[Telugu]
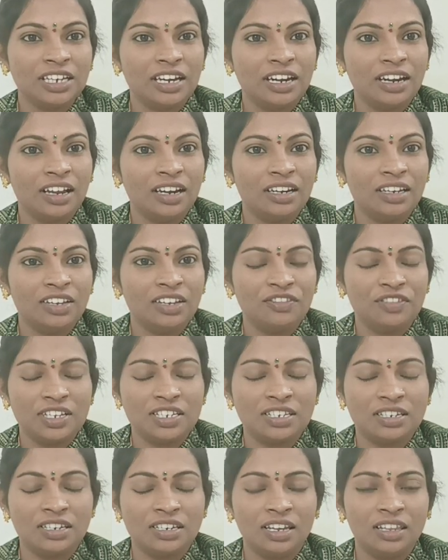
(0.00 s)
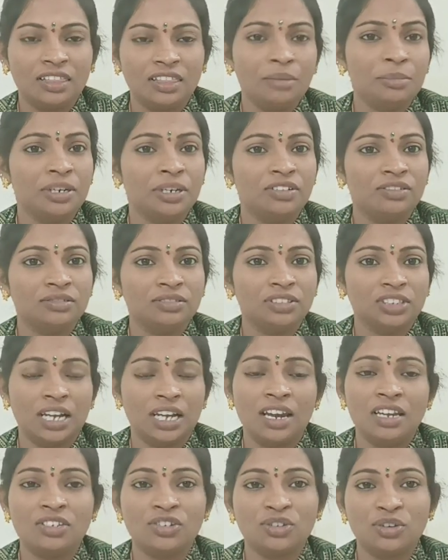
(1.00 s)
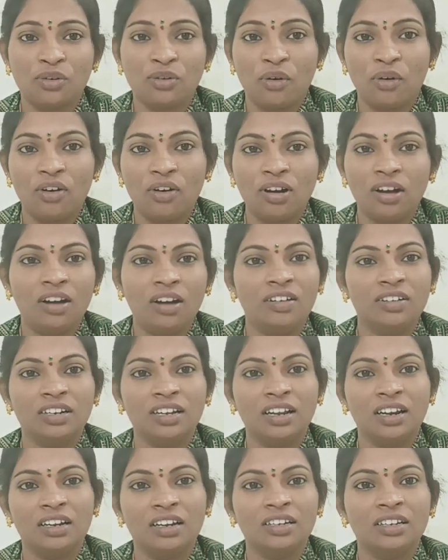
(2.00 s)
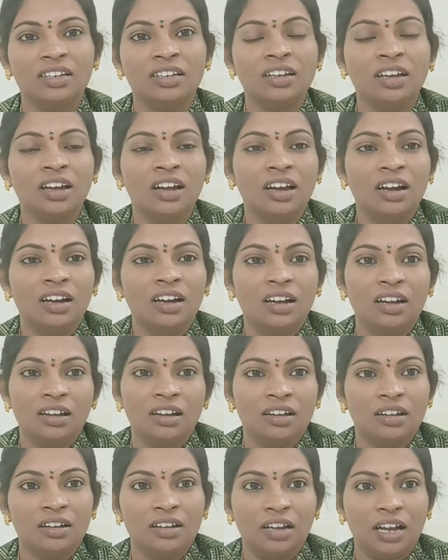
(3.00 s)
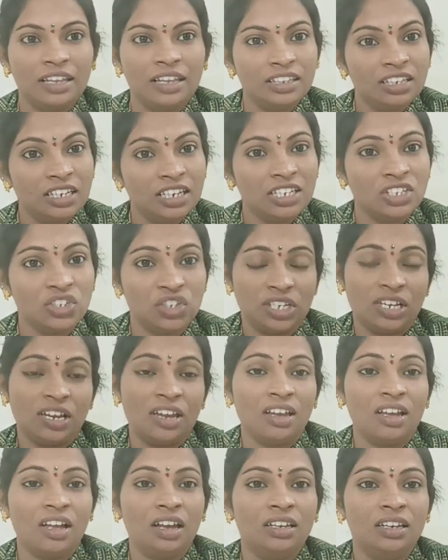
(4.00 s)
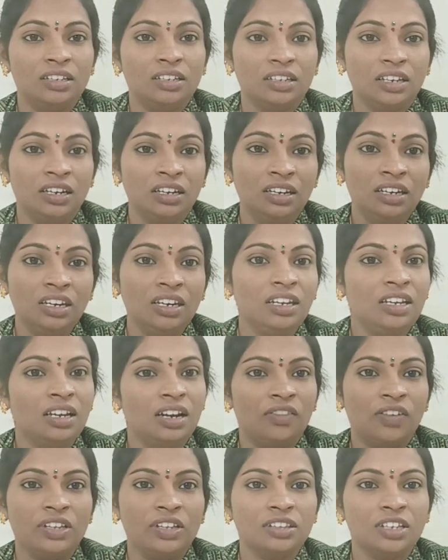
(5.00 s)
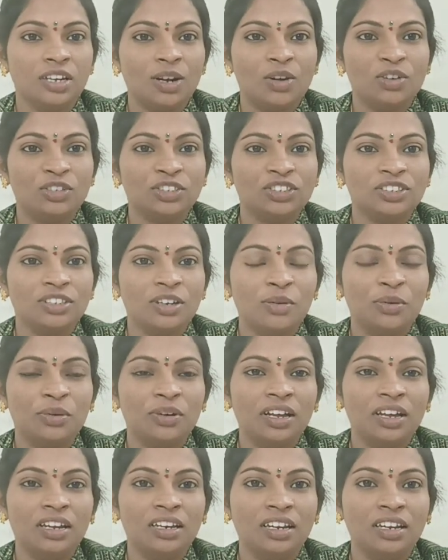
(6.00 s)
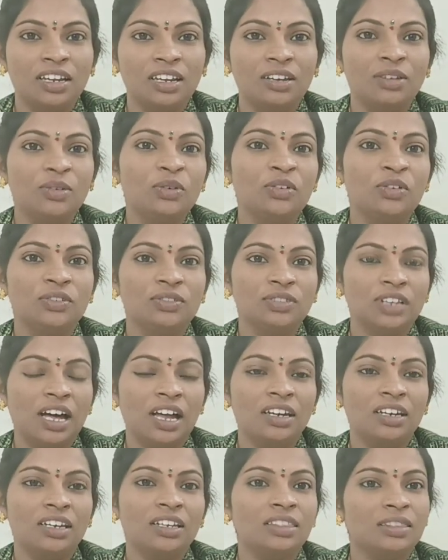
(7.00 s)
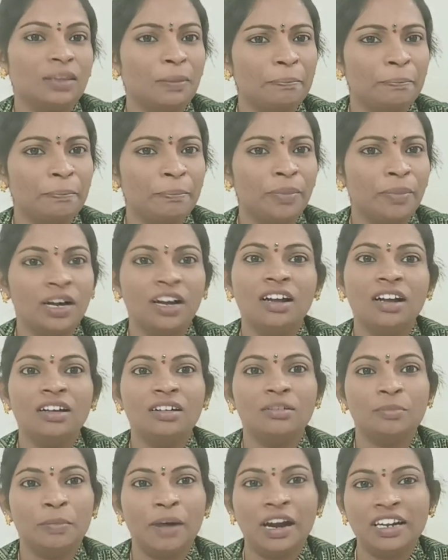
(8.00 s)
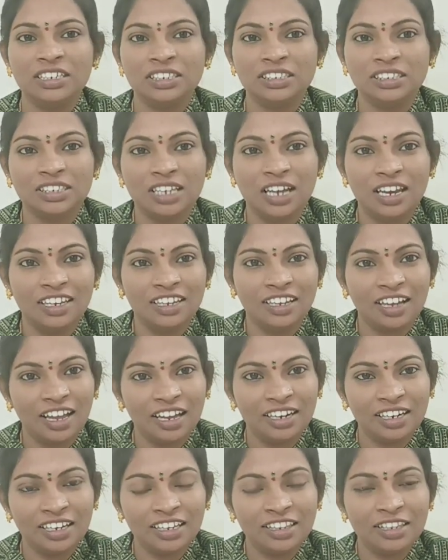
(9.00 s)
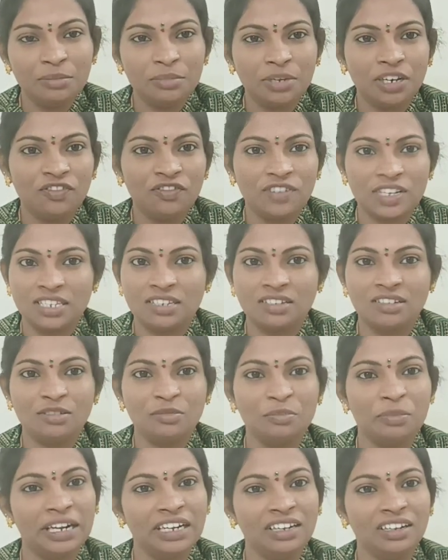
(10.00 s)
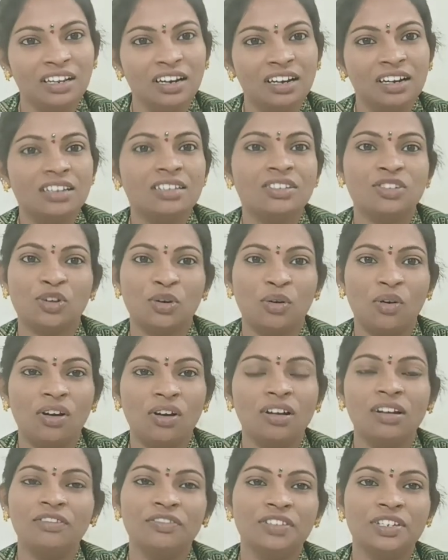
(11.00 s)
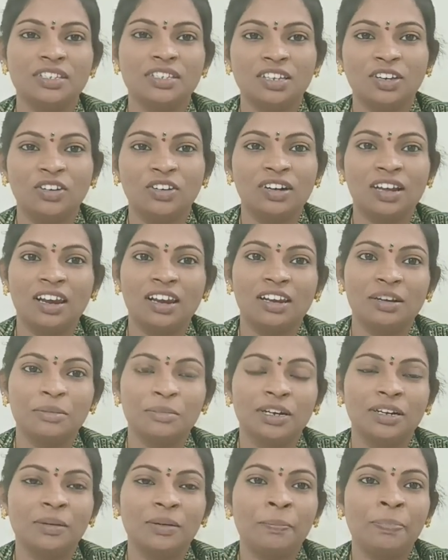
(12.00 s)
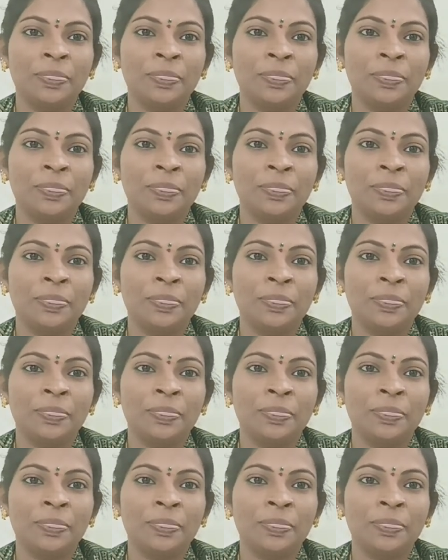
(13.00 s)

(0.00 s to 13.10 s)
చేయడానికి ఫస్ట్ అయితే మనం చాలా స్ట్రాంగ్గా ఉండాలండి అది నేను చేయాలి ఎన్ని అవాంతరాలు వచ్చినా కూడా నేను దాన్ని తప్పక పాటించాలి అనేది మనం ఫస్ట్ మెంటల్గా స్ట్రాంగ్గా ఫిక్స్ అయి ఉండాలన్నమాట